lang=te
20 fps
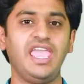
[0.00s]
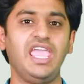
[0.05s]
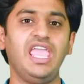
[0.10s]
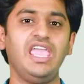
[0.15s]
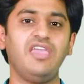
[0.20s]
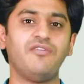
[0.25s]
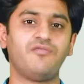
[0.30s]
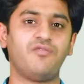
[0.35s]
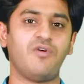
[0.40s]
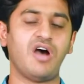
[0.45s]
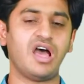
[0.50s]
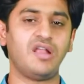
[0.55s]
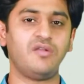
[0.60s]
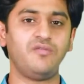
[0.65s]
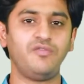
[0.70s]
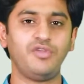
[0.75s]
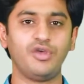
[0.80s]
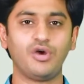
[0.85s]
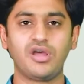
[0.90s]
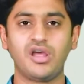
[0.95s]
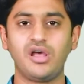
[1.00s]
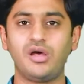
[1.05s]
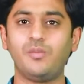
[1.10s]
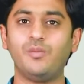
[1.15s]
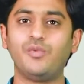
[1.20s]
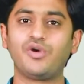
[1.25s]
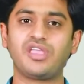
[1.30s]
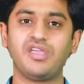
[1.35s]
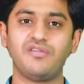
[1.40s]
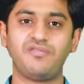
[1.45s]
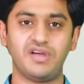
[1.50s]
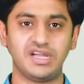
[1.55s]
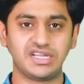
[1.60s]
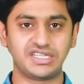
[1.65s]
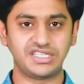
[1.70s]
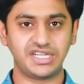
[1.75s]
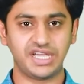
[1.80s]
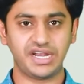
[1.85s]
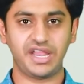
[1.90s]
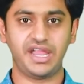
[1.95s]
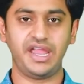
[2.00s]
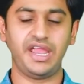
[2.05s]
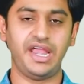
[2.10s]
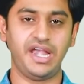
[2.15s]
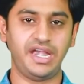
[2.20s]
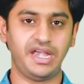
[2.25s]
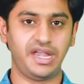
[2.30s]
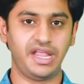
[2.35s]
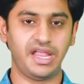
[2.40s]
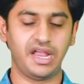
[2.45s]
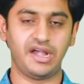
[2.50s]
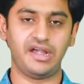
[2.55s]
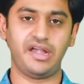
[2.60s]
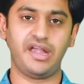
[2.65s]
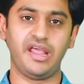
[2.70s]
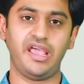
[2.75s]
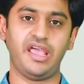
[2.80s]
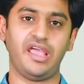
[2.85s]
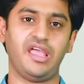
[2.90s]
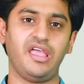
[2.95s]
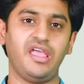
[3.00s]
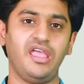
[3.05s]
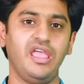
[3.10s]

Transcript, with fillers: ఈ వాల్వ్ యొక్క ముఖ్య ఫంక్షన్ ఏంటి అంటే